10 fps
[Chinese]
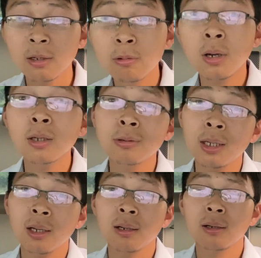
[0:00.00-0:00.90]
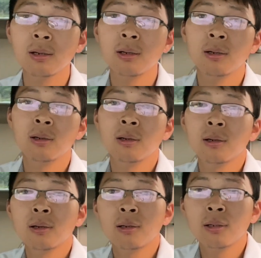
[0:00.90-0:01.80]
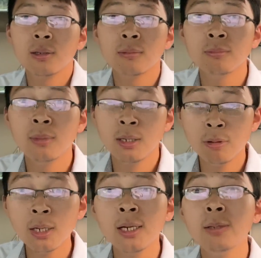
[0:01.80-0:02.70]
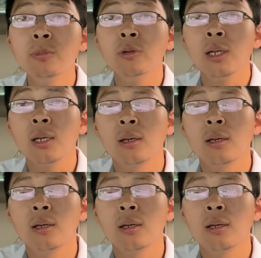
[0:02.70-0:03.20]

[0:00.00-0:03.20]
我告诉你，美国人肯定不会。